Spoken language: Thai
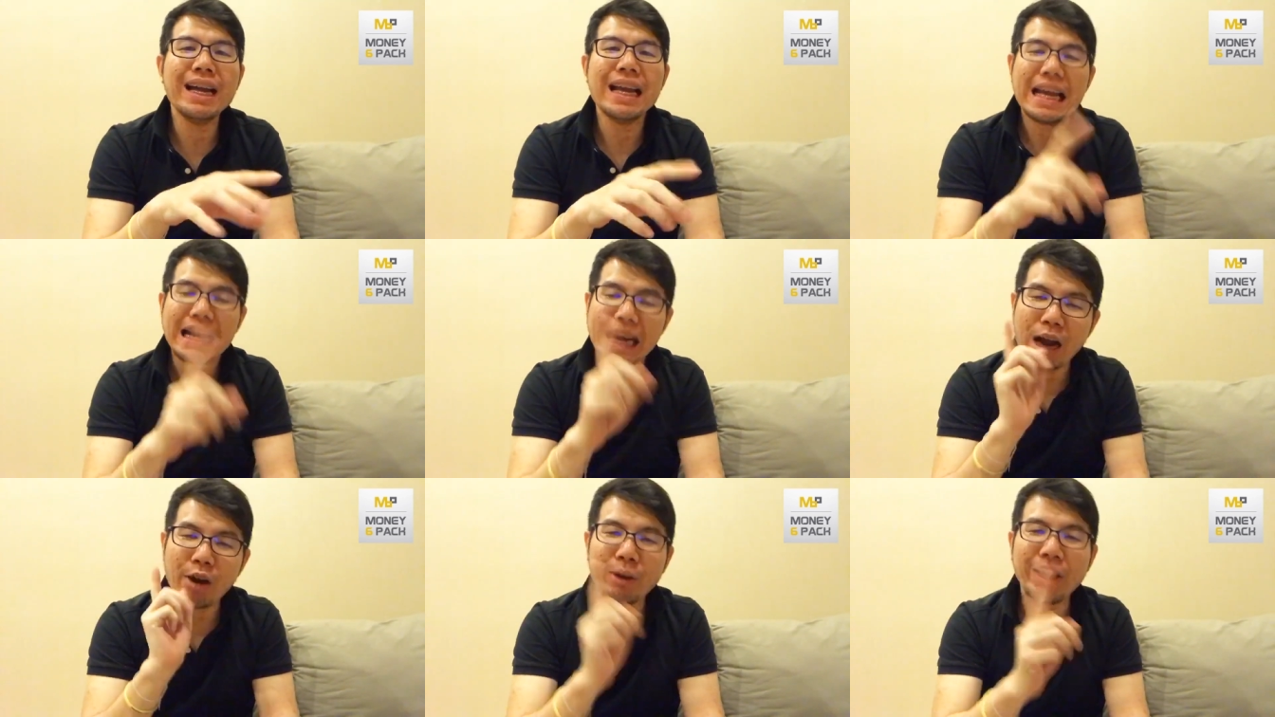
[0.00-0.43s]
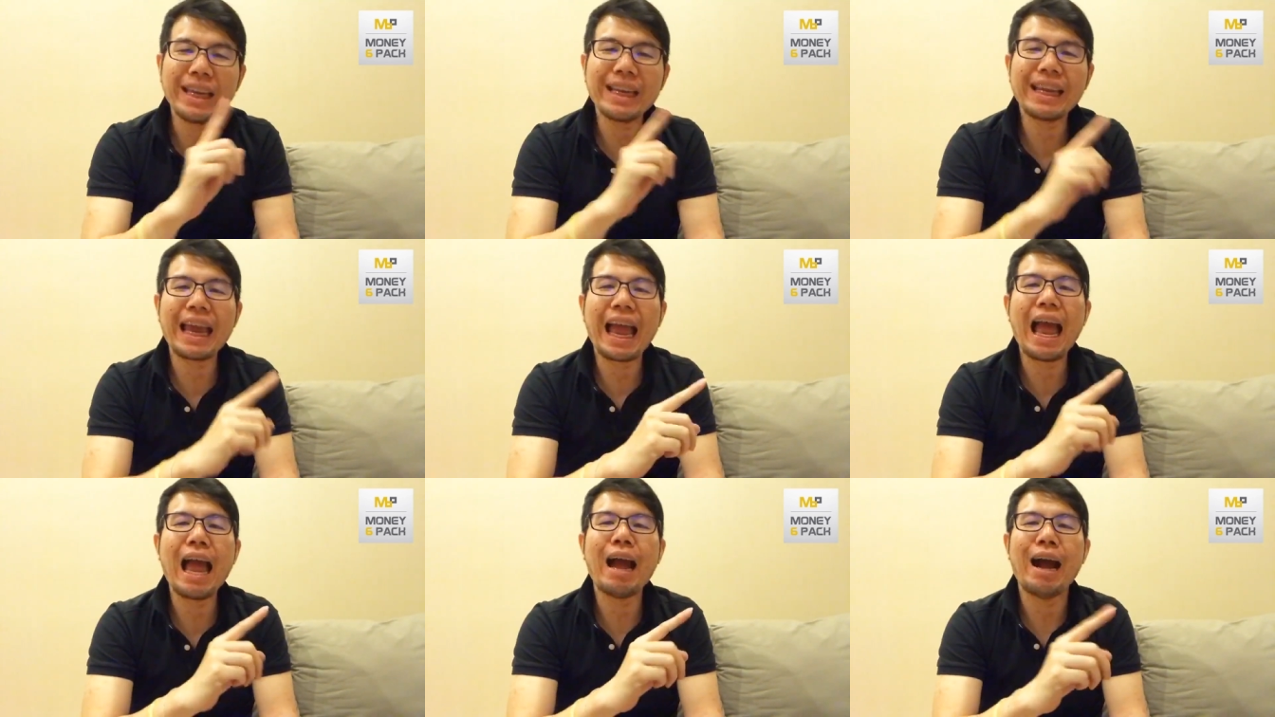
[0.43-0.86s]
เขาคิด
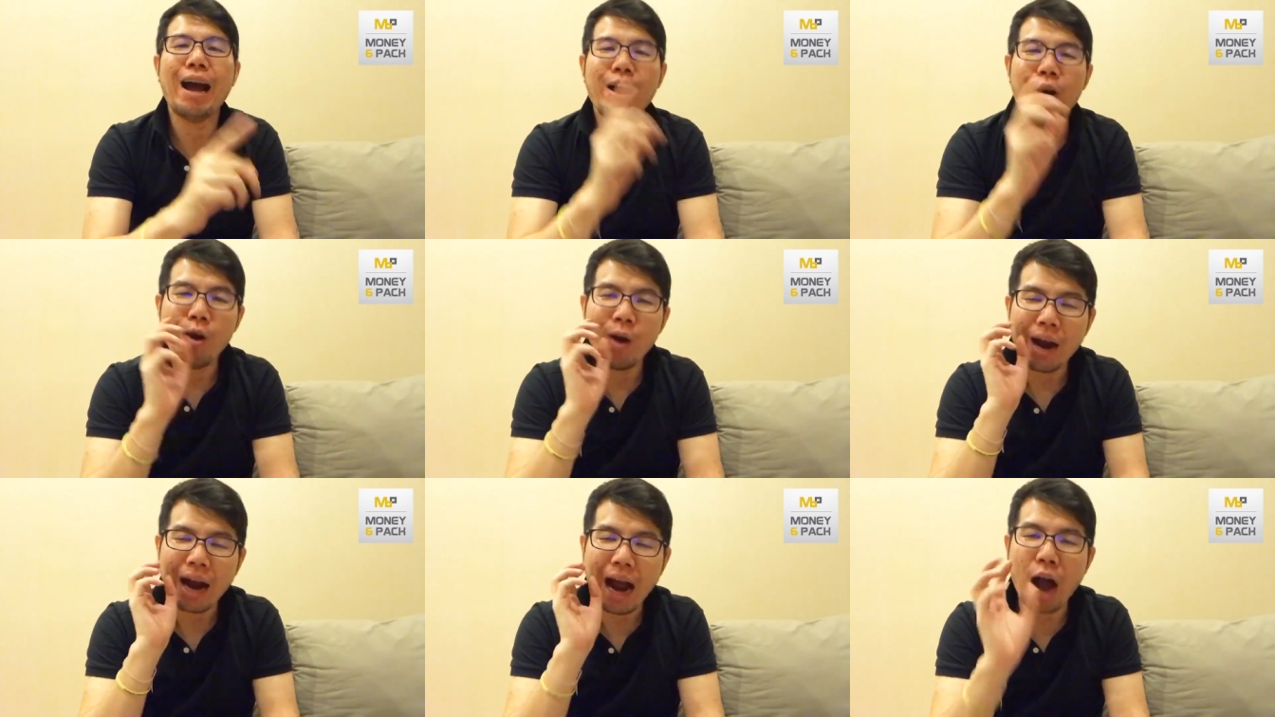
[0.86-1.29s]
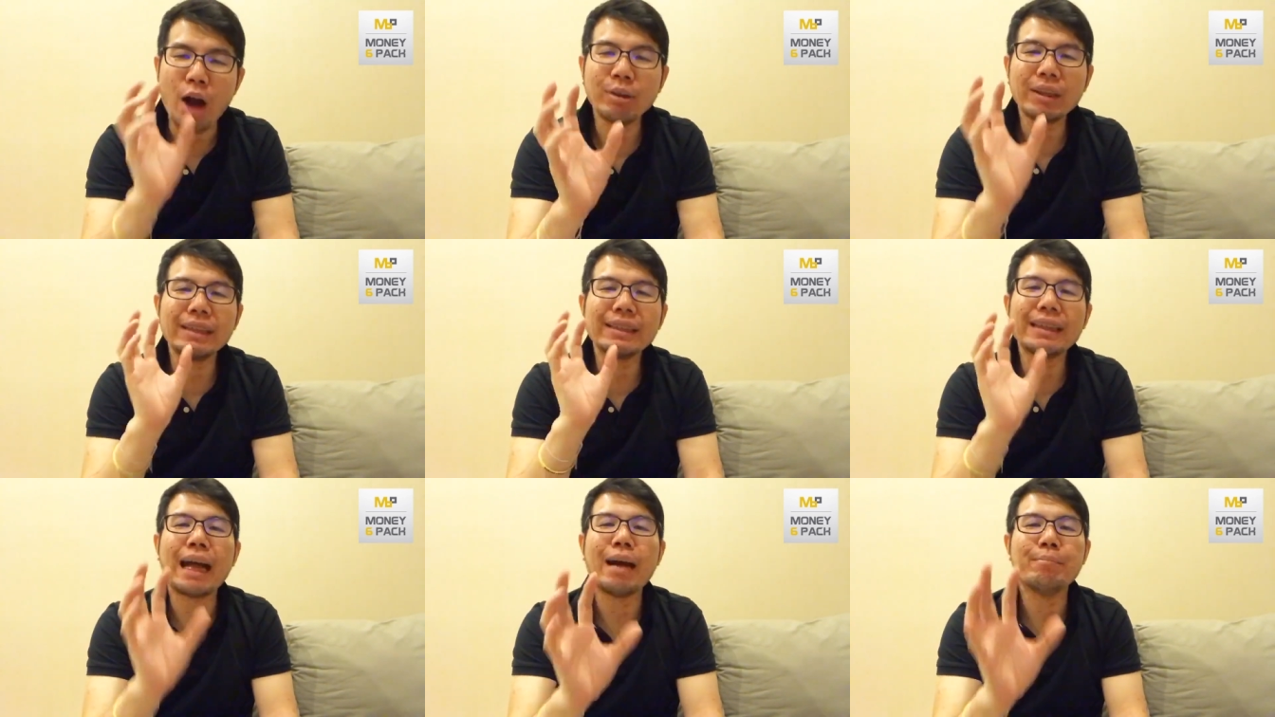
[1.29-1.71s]
แค่เขาจะ
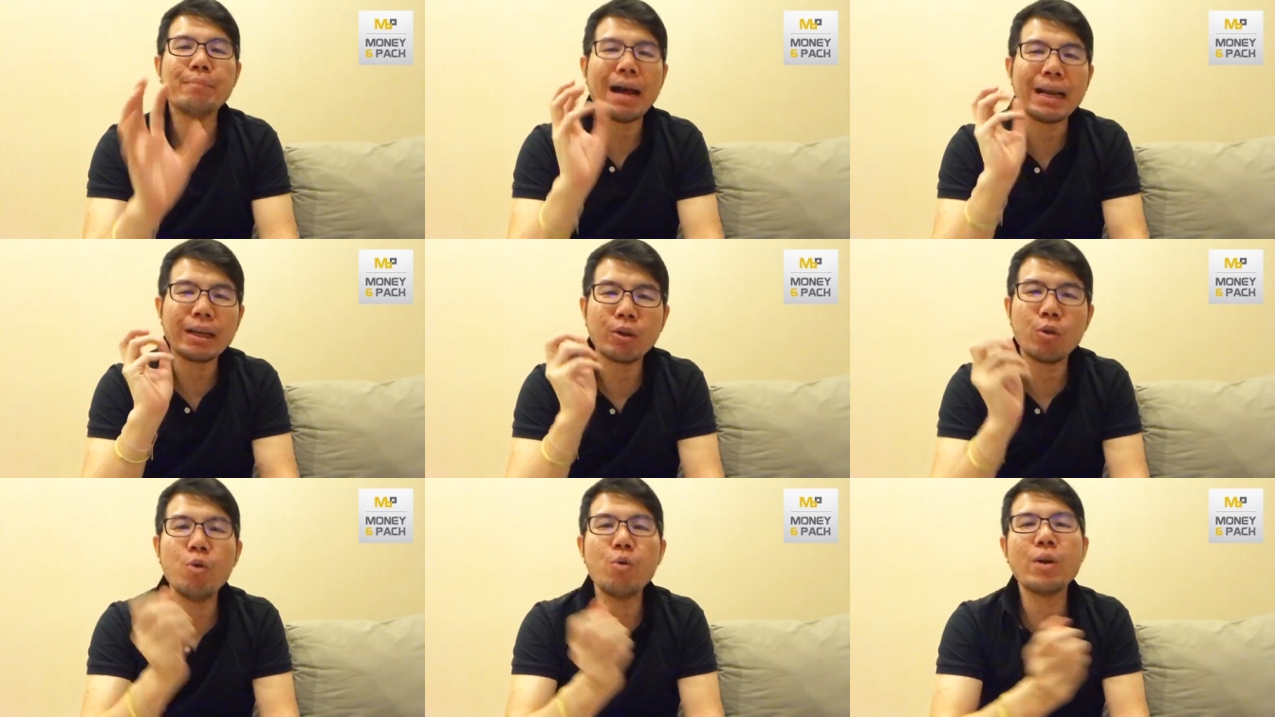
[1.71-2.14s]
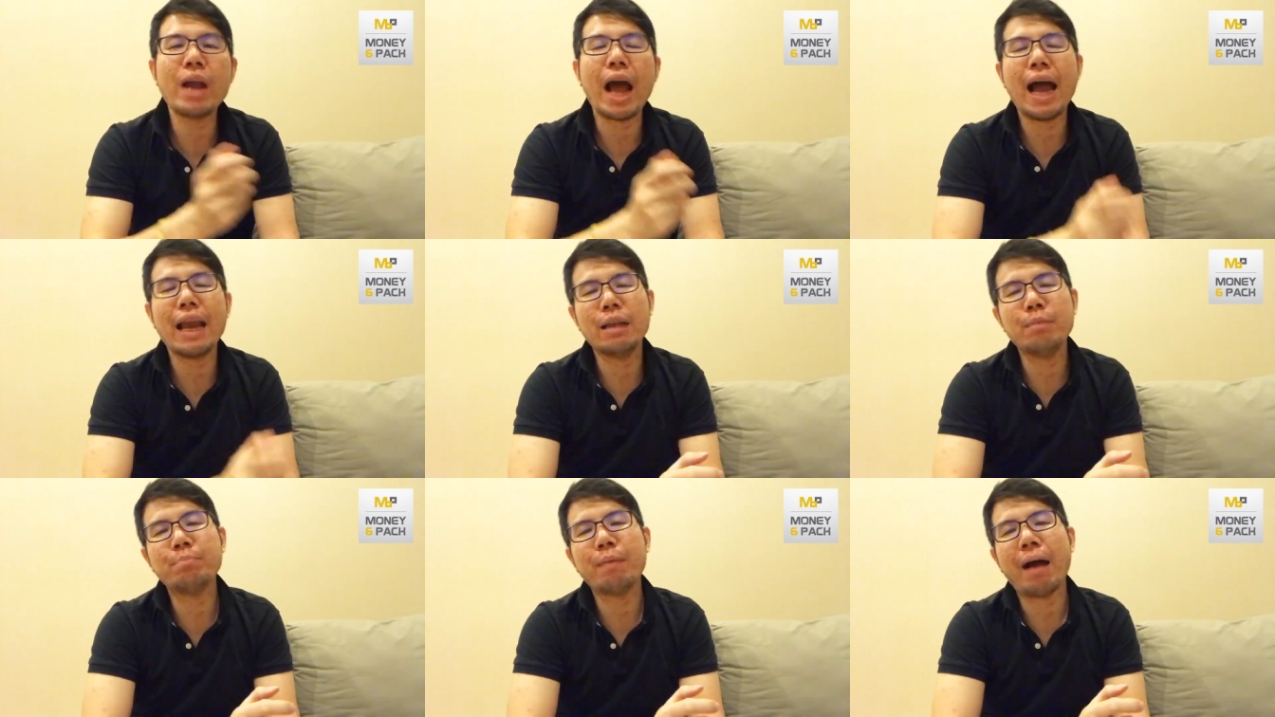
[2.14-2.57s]
สามารถกู้ได้
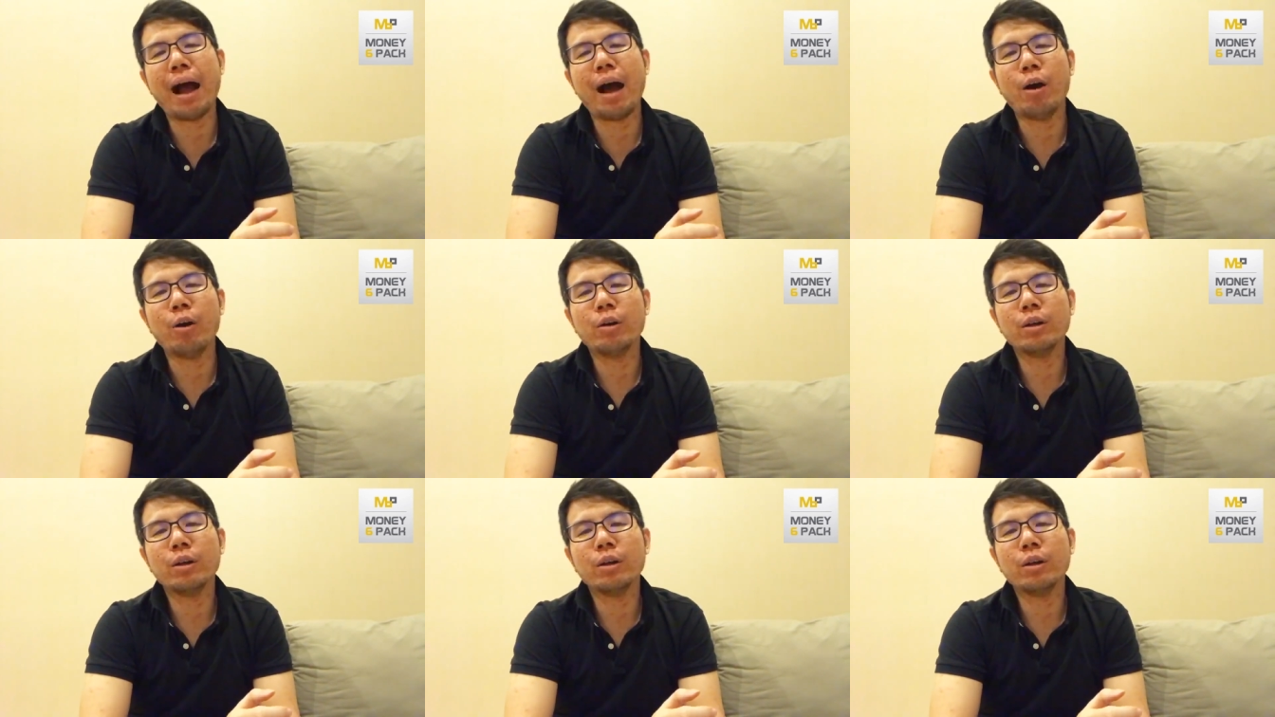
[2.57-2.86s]
หรือเปล่า